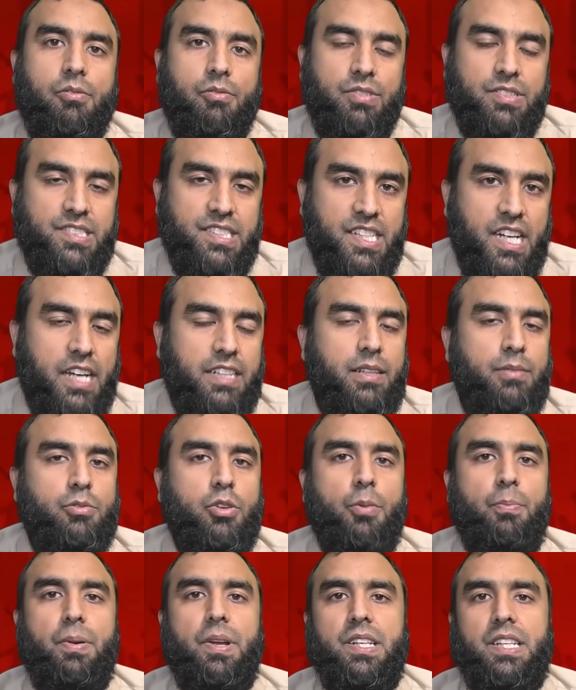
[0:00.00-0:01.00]
वजीर अजम
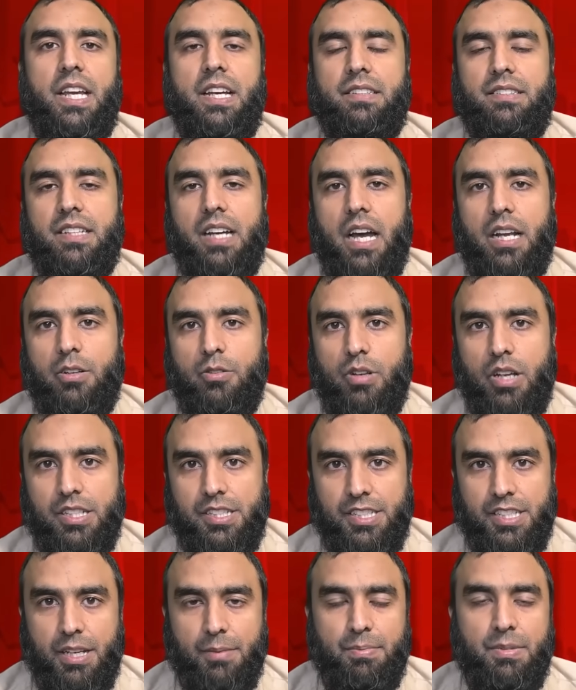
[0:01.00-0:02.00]
को फिर ये इख्तियार होना
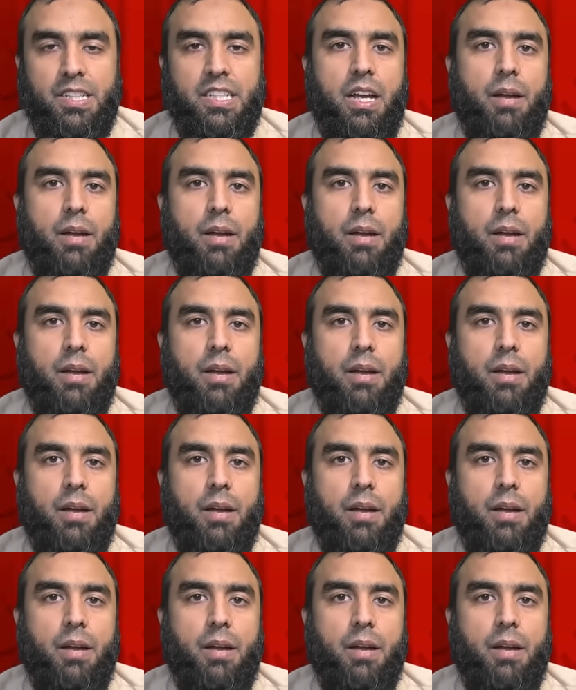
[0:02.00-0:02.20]
चाहिए अपनी